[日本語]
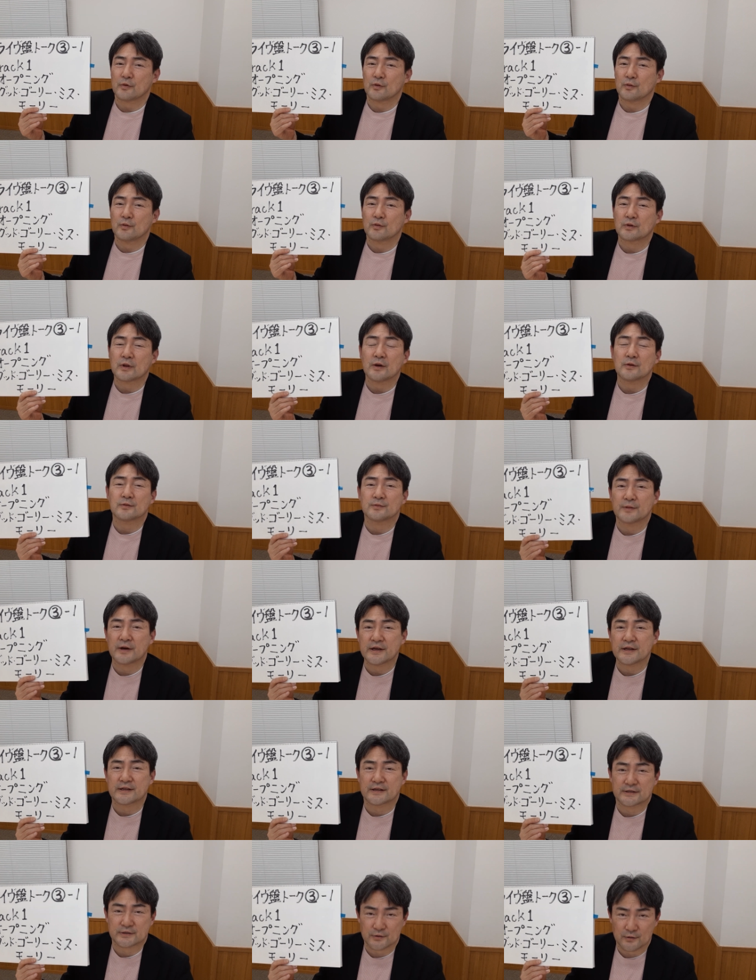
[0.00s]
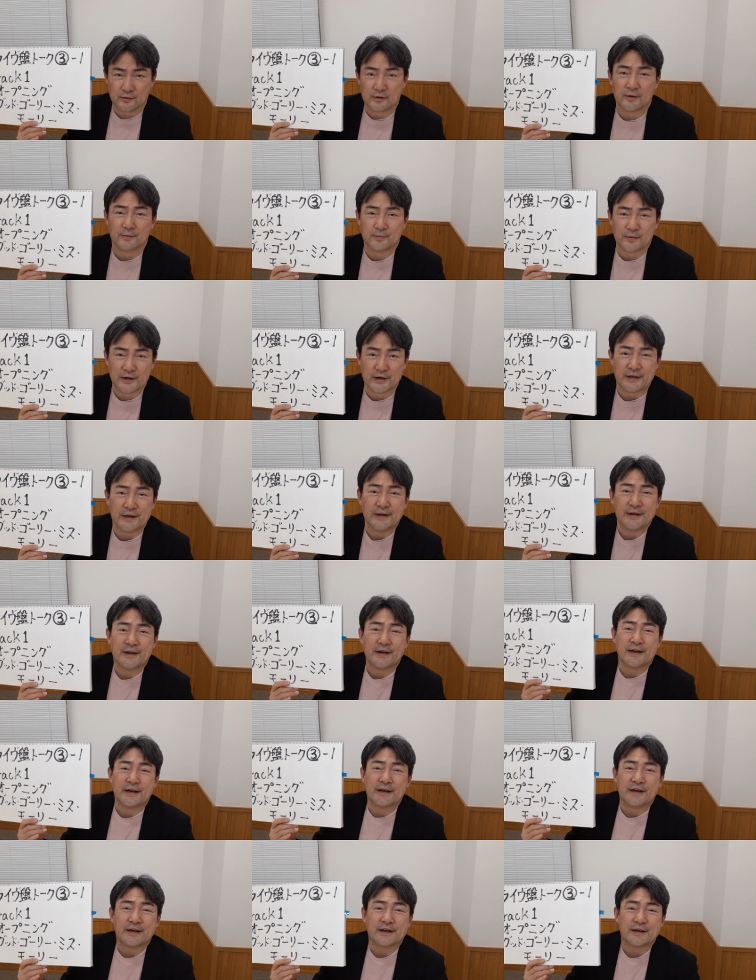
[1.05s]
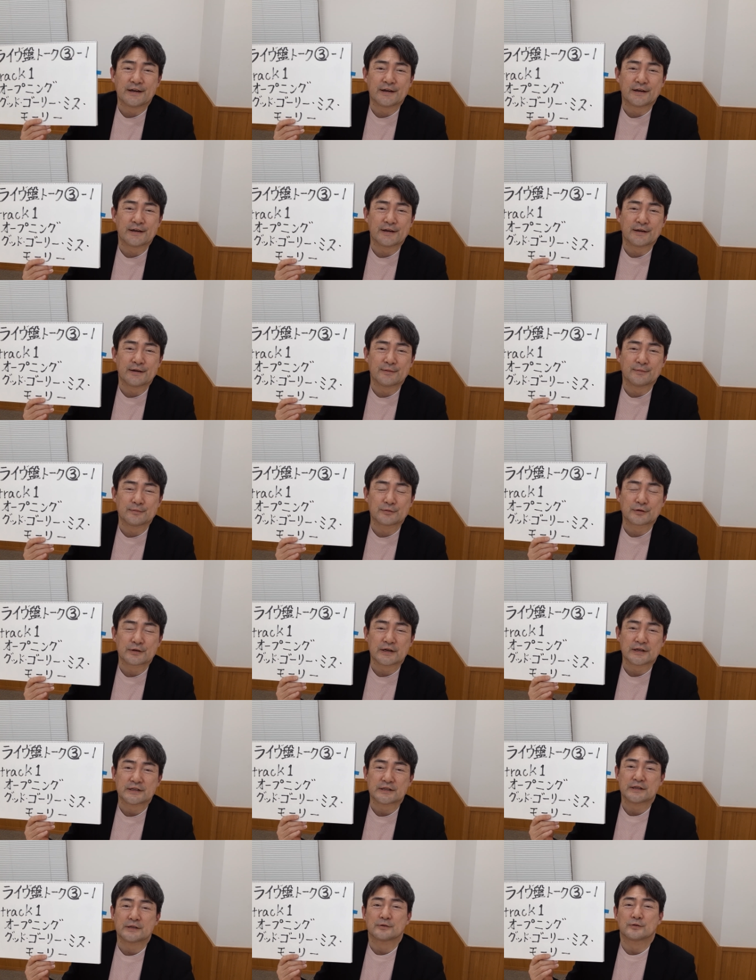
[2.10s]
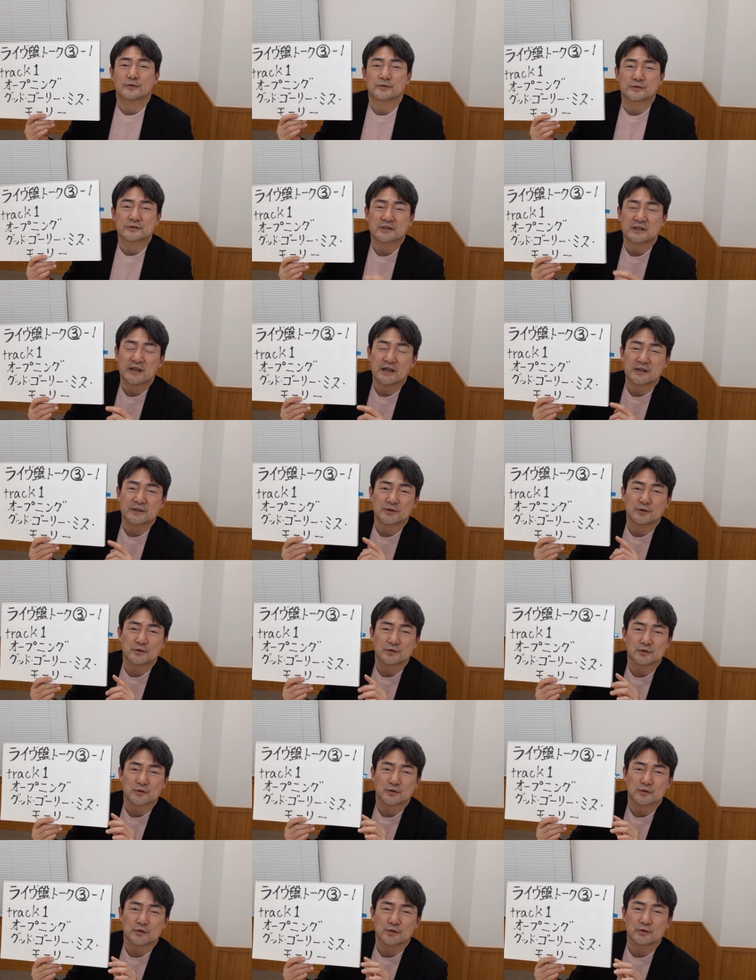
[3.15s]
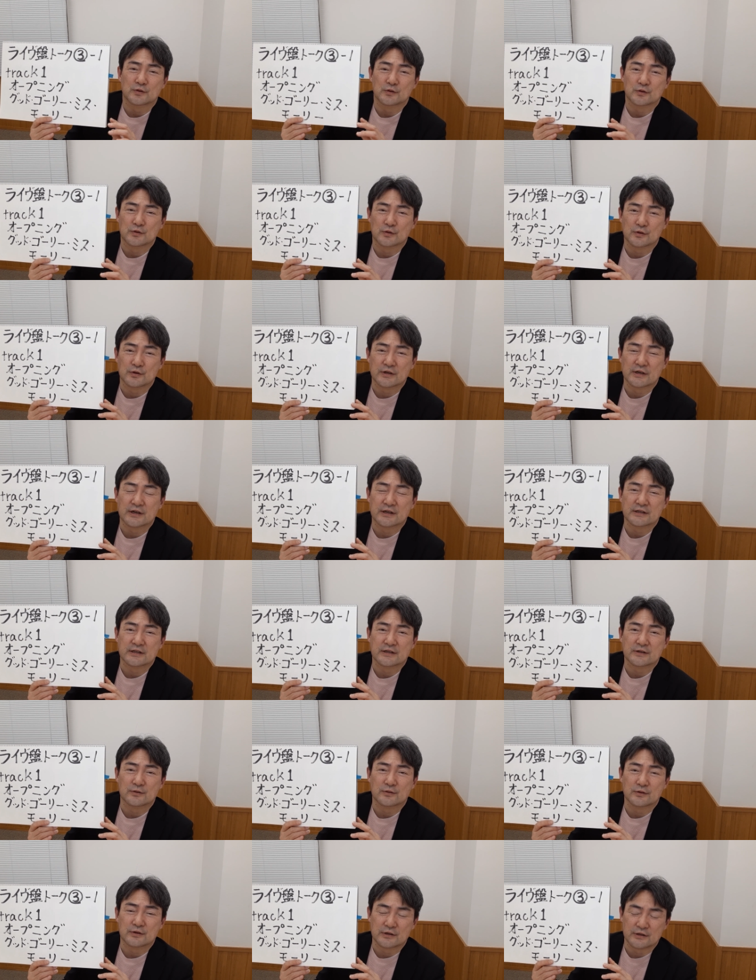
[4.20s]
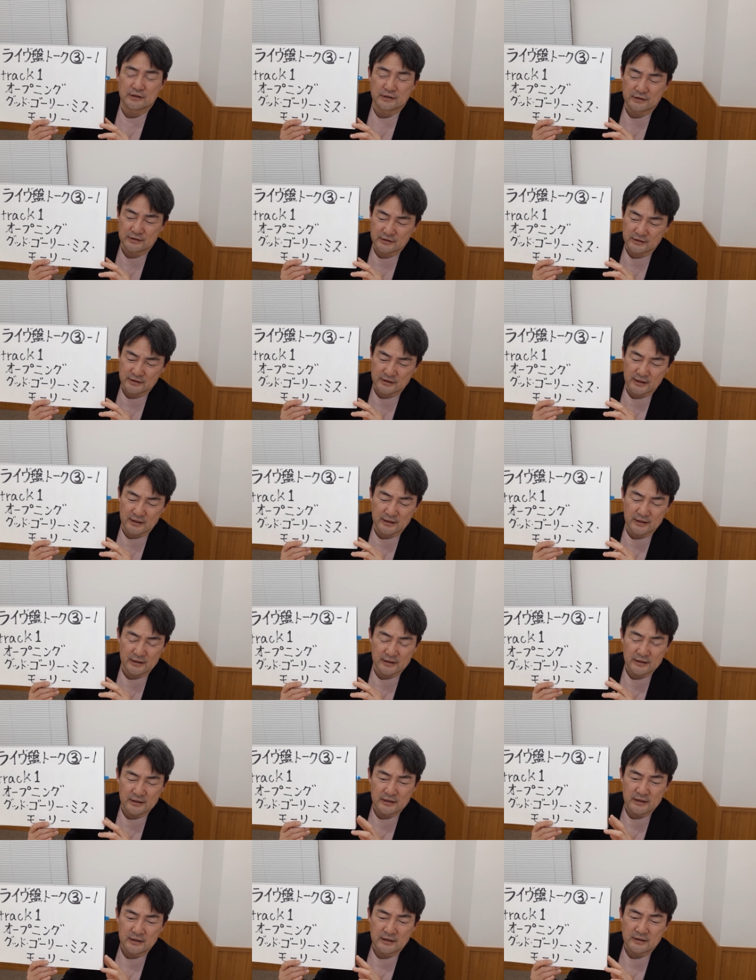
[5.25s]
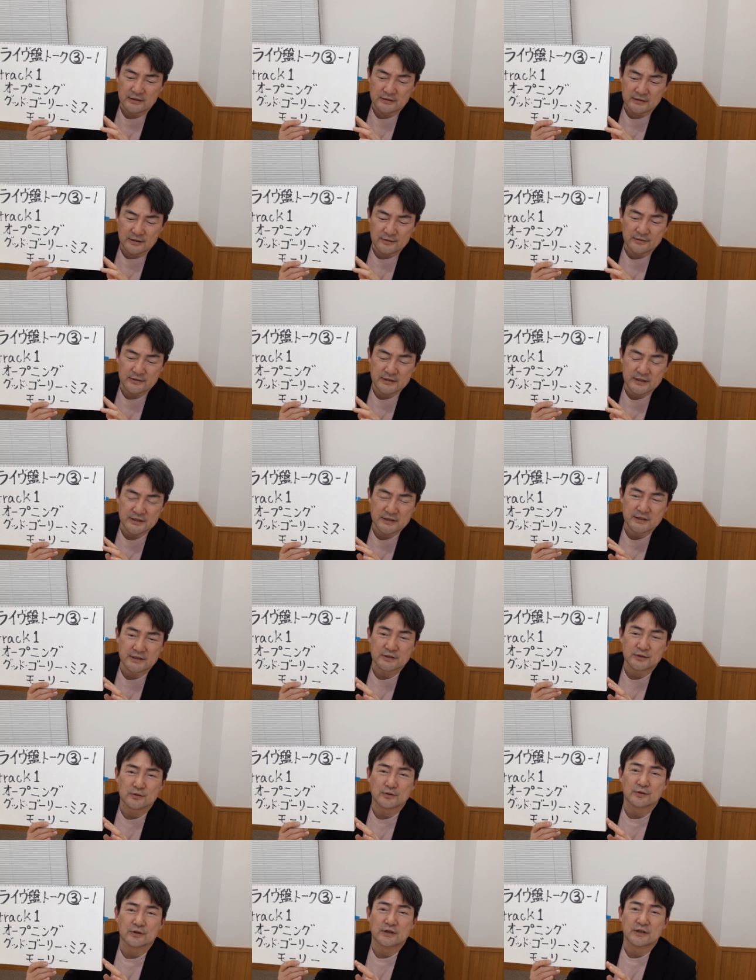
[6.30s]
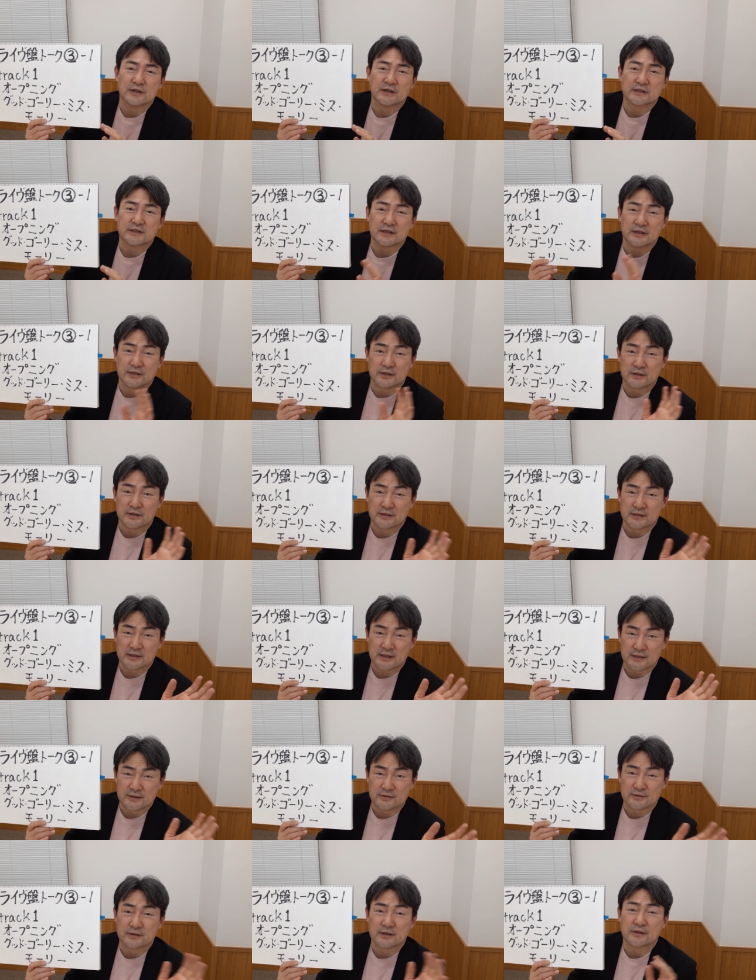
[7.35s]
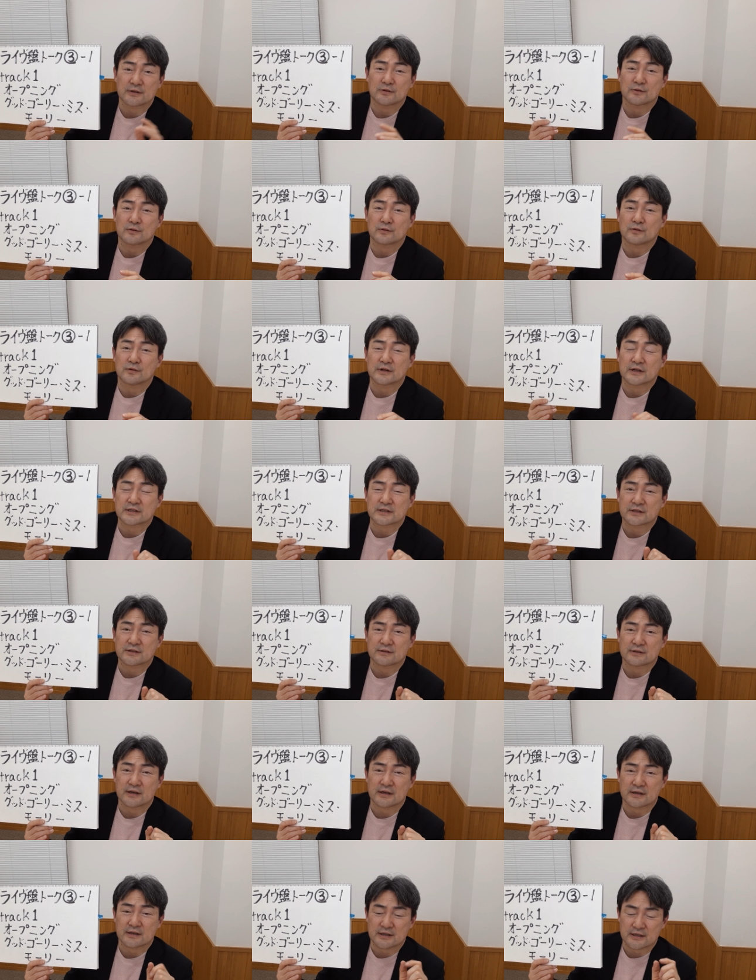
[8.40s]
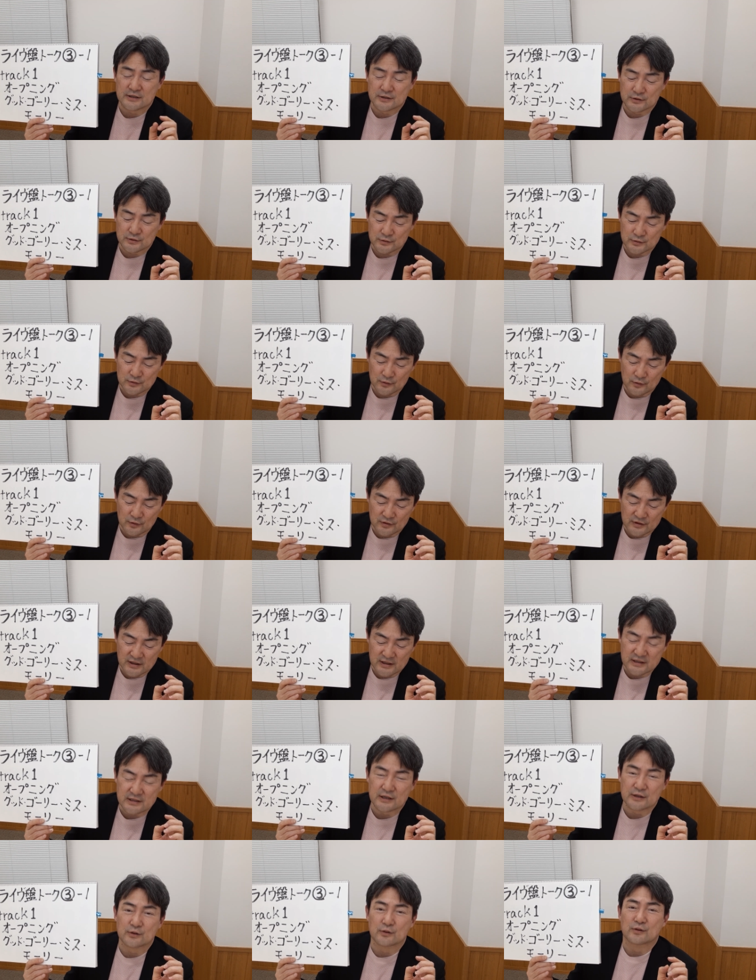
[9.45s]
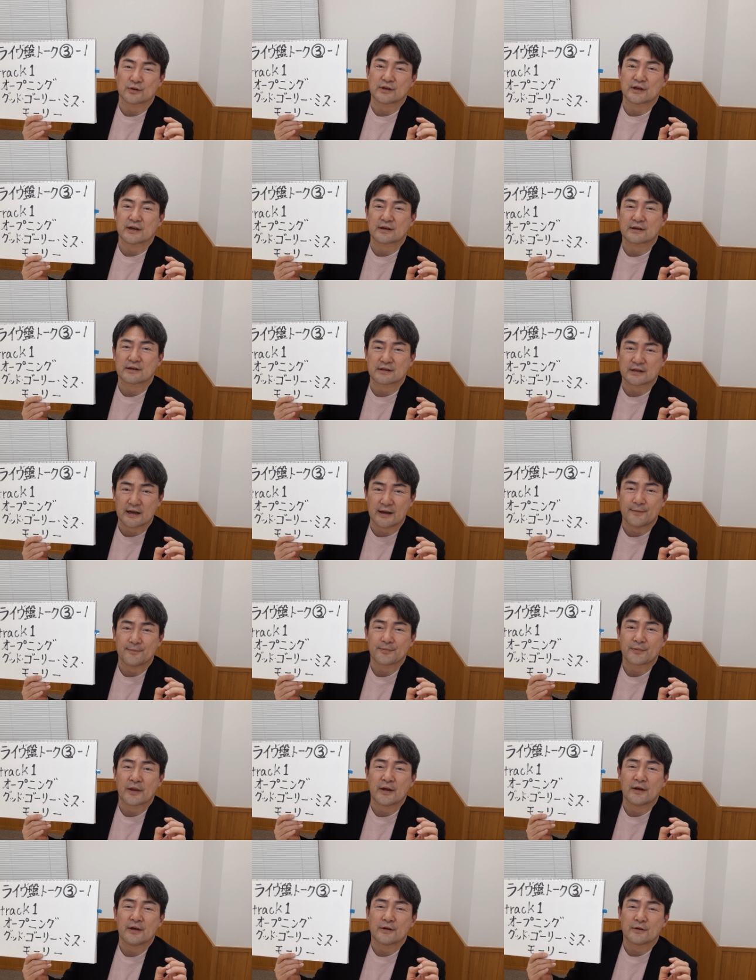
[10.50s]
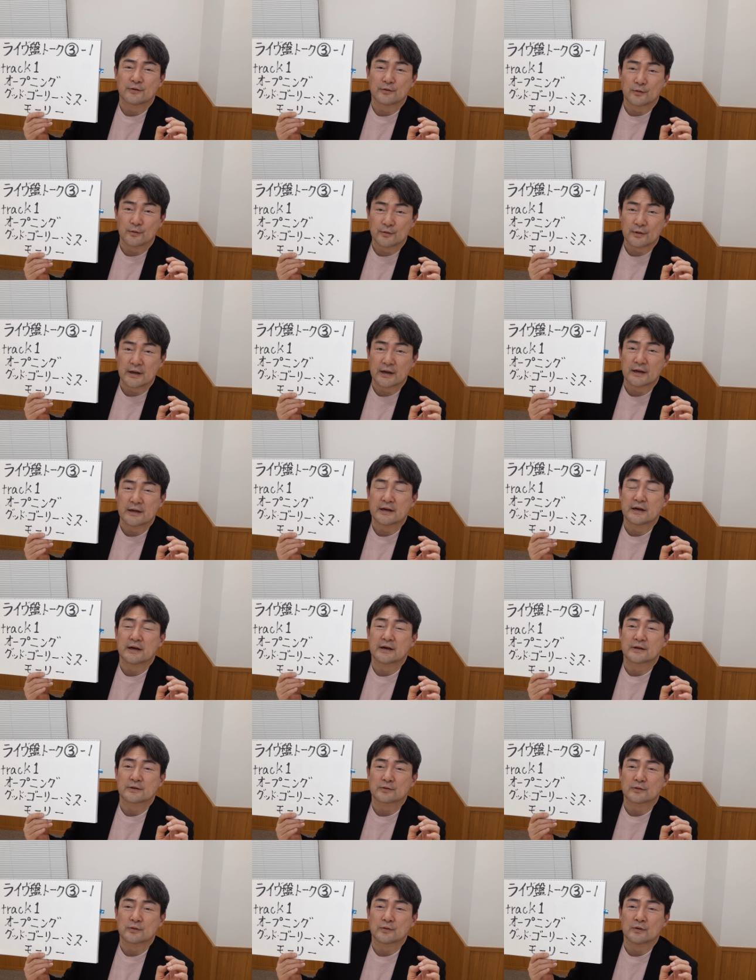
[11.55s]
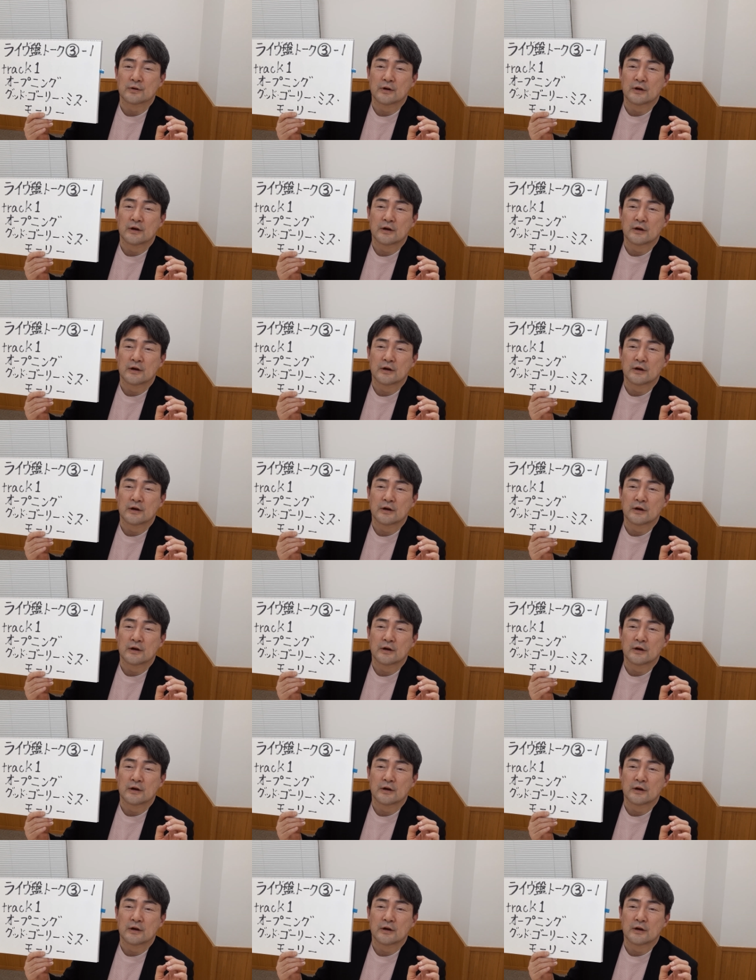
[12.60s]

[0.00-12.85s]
歌うまいですよやっぱり、えー、昔この「聖少女」というのを取り上げた時から私がちょっと秀樹さんに昨年の5月くらいからずっとこだわって取り上げたのはあの